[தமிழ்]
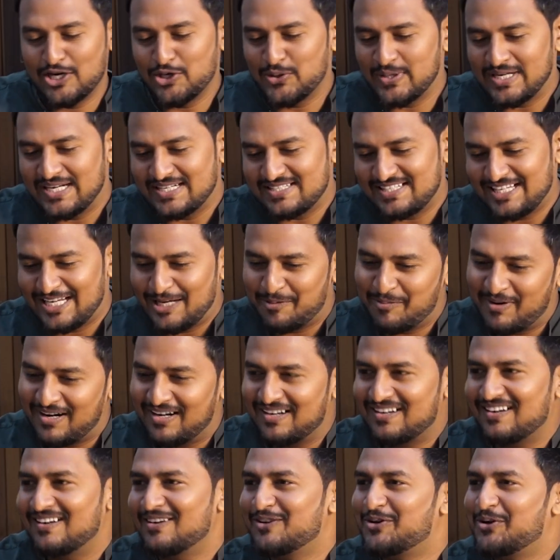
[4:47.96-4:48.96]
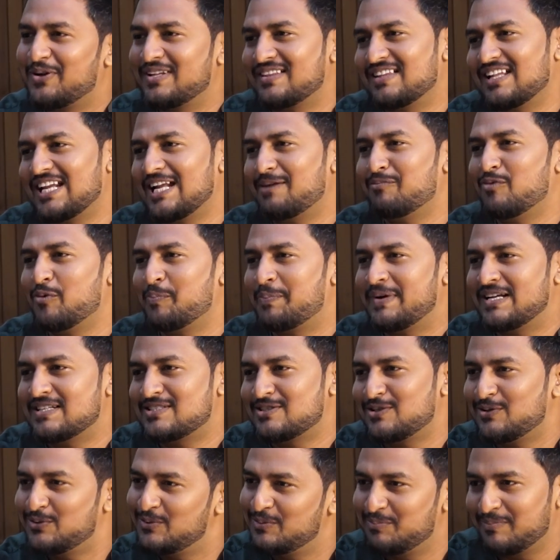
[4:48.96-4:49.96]
ஆளுநர் செயல்பாடுகள் குறித்தெல்லாமும் பேச
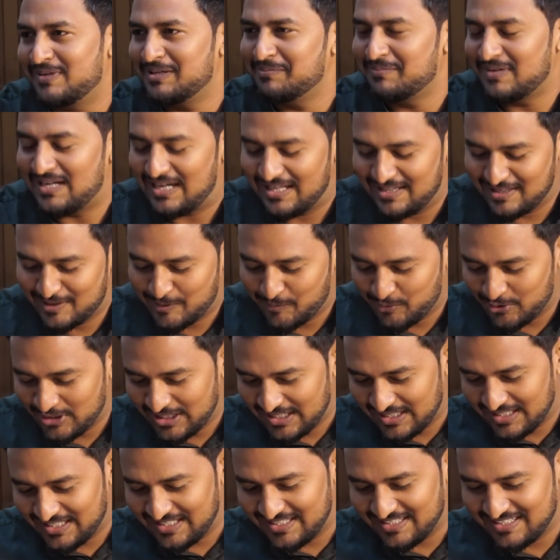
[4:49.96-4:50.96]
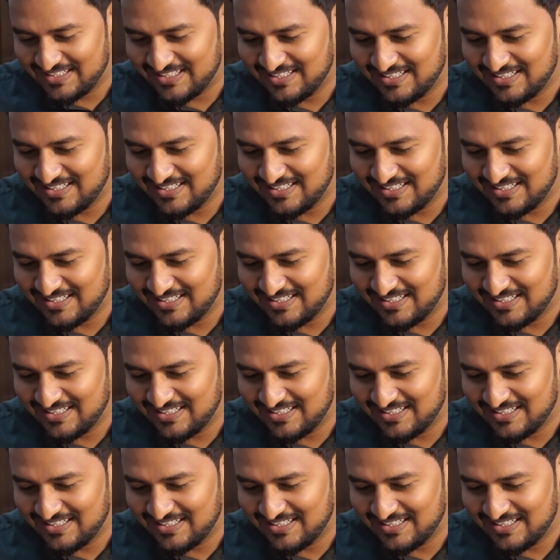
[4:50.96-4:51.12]
பேசணும் மேம் அதுக்கு முன்னாடி